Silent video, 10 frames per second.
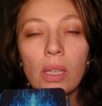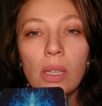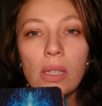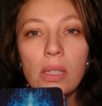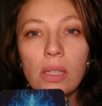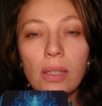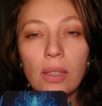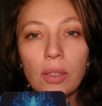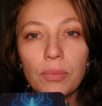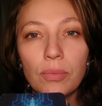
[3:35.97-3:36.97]
и
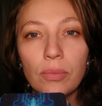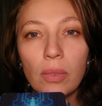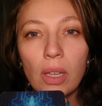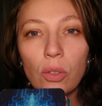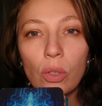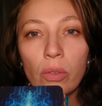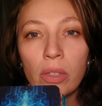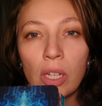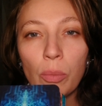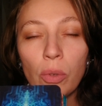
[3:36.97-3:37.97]
силы, которые вы
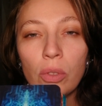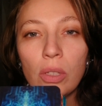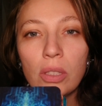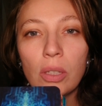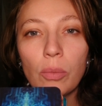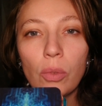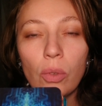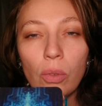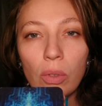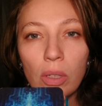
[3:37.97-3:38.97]
наработали за
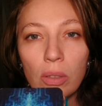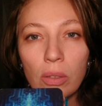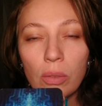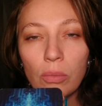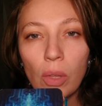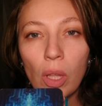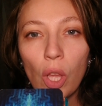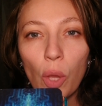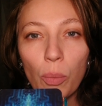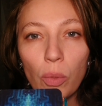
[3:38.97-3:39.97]
много,
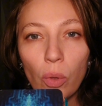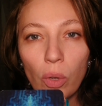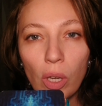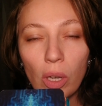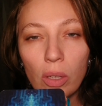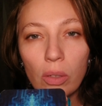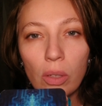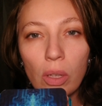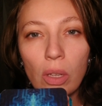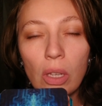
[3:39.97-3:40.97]
много
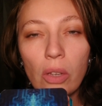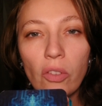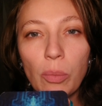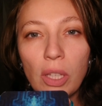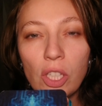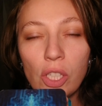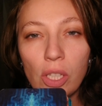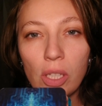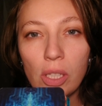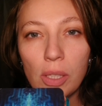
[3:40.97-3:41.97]

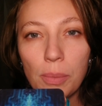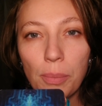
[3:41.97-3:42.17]
воплощений